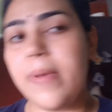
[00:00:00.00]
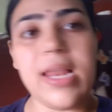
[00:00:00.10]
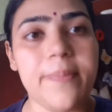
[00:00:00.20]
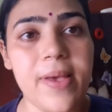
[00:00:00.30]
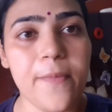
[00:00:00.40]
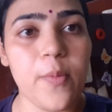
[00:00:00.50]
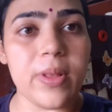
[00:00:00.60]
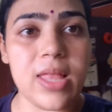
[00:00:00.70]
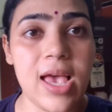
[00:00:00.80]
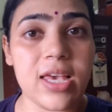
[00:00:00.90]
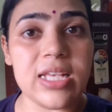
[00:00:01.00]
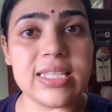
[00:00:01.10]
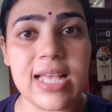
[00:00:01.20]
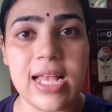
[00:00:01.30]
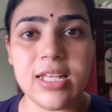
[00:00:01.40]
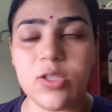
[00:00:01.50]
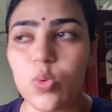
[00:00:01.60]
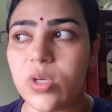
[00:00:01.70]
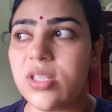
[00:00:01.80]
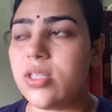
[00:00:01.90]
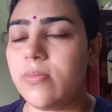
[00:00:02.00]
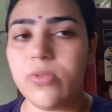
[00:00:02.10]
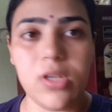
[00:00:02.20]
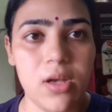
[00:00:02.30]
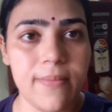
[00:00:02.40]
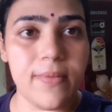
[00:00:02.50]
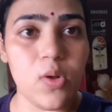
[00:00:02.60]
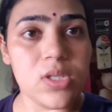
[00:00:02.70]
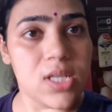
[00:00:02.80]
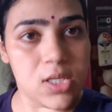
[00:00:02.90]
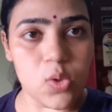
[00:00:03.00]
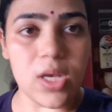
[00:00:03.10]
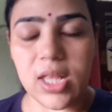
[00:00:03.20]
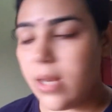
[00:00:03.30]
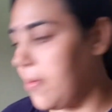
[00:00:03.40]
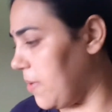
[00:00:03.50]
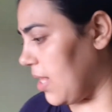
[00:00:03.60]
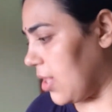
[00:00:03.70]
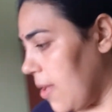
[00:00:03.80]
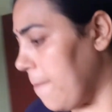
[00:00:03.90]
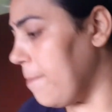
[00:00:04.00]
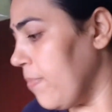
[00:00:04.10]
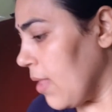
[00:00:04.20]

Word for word: पहले भी आपको बताया कि सारी सूखी सब्जियां हम लोग सरसों के तेल में बनाते हैं